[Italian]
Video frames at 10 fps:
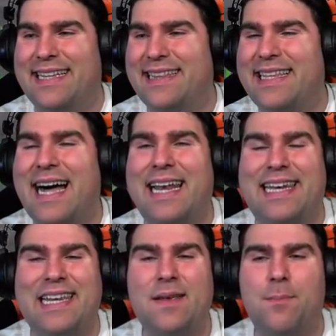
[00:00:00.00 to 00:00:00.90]

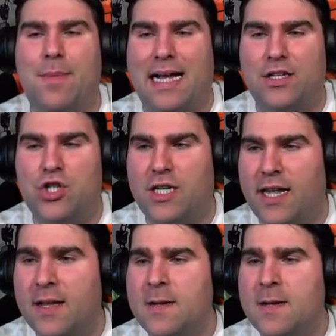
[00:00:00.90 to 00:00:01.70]
dall'immagine